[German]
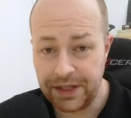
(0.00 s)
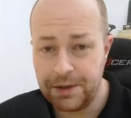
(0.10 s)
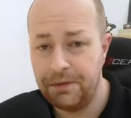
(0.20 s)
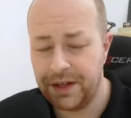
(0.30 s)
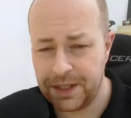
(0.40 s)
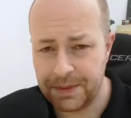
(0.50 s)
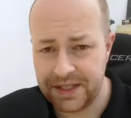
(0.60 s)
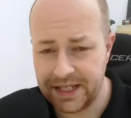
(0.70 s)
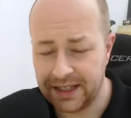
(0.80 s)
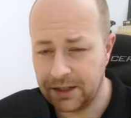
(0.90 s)
Falls du einen
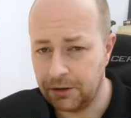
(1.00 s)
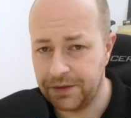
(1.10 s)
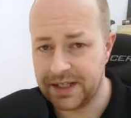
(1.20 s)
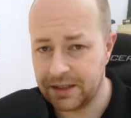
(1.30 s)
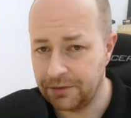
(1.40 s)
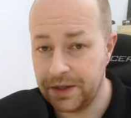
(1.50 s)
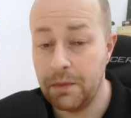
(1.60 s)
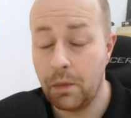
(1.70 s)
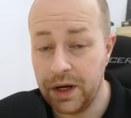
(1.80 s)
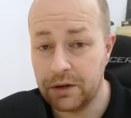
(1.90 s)
Fertig-PC gekauft hast, auf
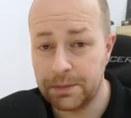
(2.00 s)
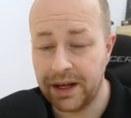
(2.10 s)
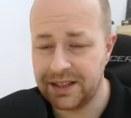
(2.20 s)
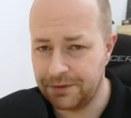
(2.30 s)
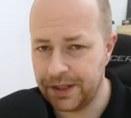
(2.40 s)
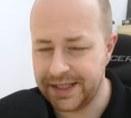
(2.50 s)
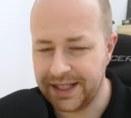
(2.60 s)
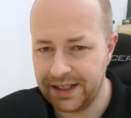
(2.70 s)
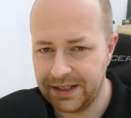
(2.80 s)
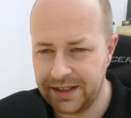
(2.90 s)
dem Windows bereits
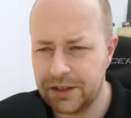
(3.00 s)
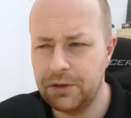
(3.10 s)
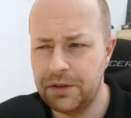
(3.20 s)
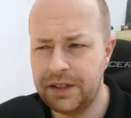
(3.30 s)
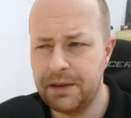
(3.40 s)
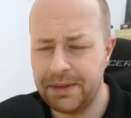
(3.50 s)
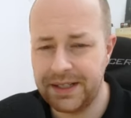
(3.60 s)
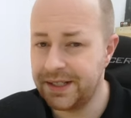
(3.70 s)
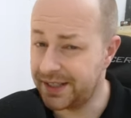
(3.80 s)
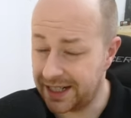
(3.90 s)
vorinstalliert ist und der
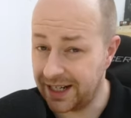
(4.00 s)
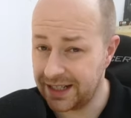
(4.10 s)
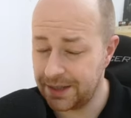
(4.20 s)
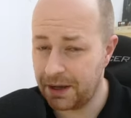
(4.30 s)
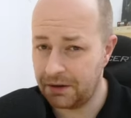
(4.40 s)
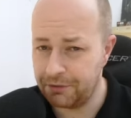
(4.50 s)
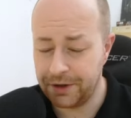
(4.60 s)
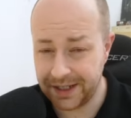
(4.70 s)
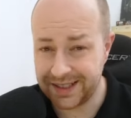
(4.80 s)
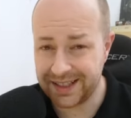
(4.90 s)
PC sich langsamer
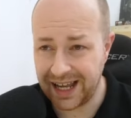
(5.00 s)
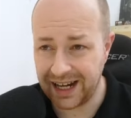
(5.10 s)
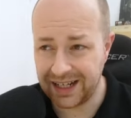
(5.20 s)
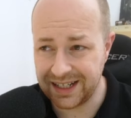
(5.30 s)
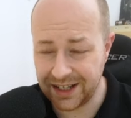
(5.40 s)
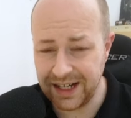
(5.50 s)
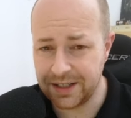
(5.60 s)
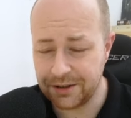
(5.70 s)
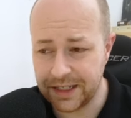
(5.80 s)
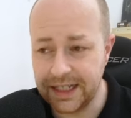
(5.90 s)
anfühlt, als es eigentlich sein
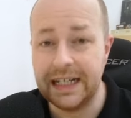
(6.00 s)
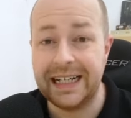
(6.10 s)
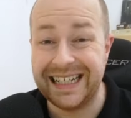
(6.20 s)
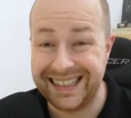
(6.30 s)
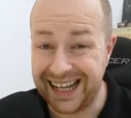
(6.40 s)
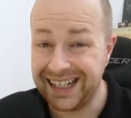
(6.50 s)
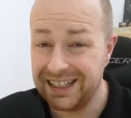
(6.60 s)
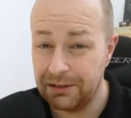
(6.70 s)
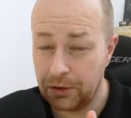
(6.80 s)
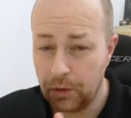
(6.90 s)
sollte,
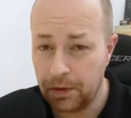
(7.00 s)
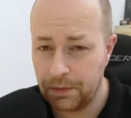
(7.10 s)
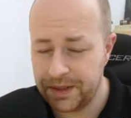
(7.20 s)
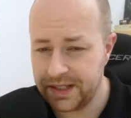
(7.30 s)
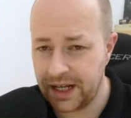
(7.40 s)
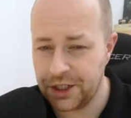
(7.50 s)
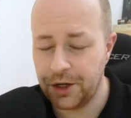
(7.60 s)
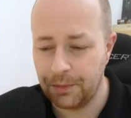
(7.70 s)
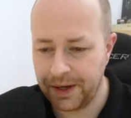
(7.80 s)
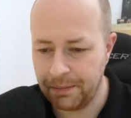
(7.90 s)
dann guck mal, ob diese
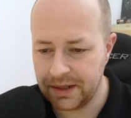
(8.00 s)
Einstellung bei dir